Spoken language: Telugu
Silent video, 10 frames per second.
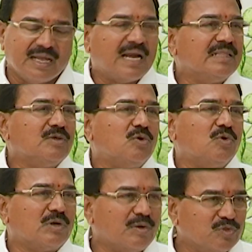ఏడాది
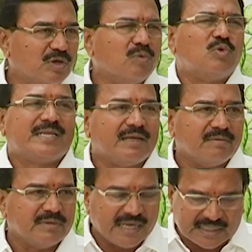రెండు కోట్ల ఉద్యోగాలు కొట్టి
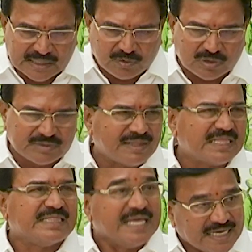ఎలక్షన్ కోసం
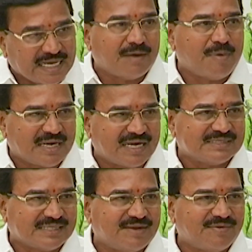అంత తేలికగా
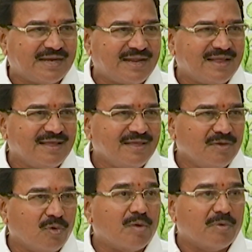మాట్లాడిస్తారు ఎవరైనా
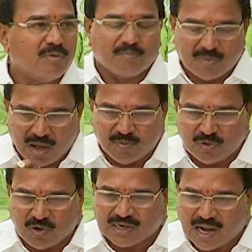ఒక
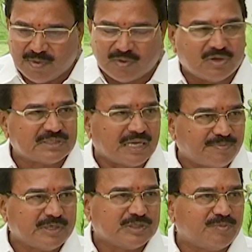మామూలు గ్రామంలో
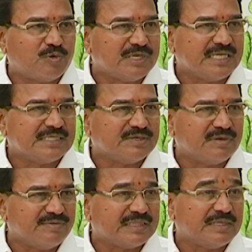సర్పంచ్కి పోటీ
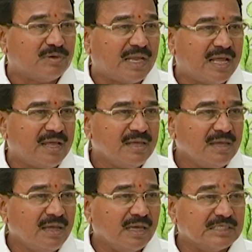చేసేటువంటి వ్యక్తి కూడా
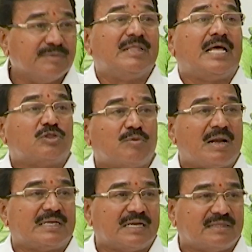జిమ్మేదార్తో
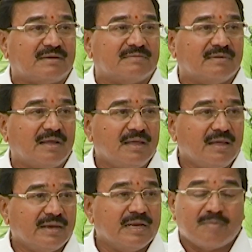మాట్లాడతాడు
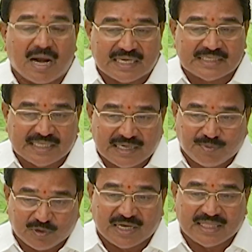నేను మాట ఇస్తే
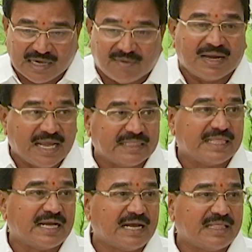రేపు పొద్దున ఇది నా వల్ల
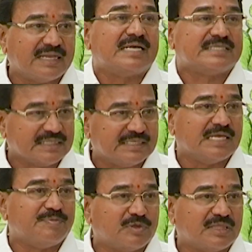అవుతుందా కాదా నాకు శక్తి
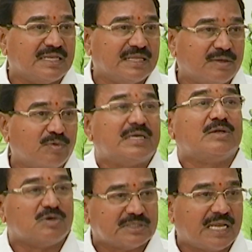సరిపోతుందా లేదా
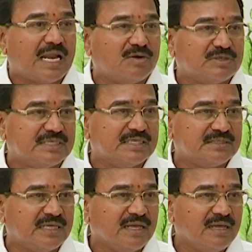ఒకటికి రెండు సార్లు ఆలోచన చేసి